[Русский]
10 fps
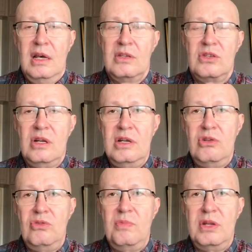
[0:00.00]
к
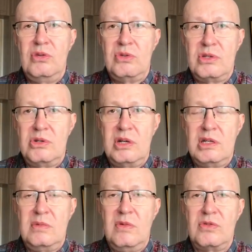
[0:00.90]
сожалению, придется
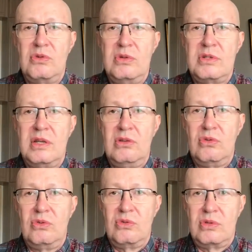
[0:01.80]
хотя бы вскользь
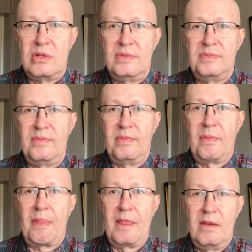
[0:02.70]
затронуть.
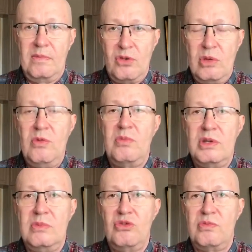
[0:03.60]
Почему мы
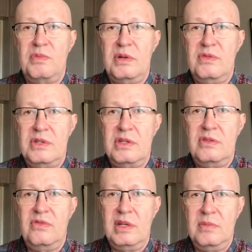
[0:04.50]
не можем
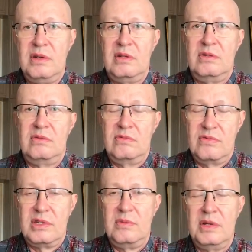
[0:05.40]
провести время
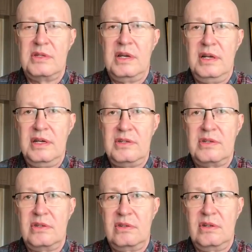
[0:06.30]
в
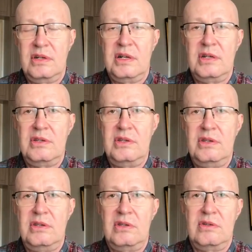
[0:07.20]
самоизоляции, на
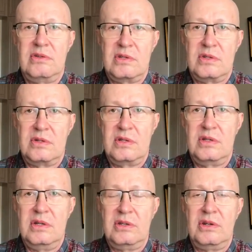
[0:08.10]
карантине, с
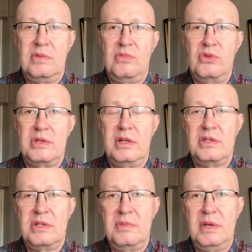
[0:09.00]
некоторой пользой
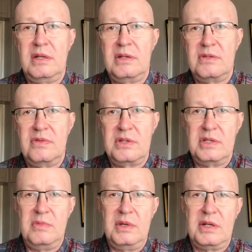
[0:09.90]
для себя, для своих
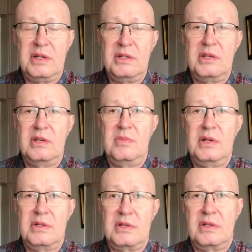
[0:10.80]
семей, родных и
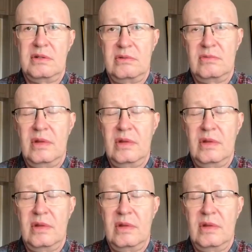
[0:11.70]
близких?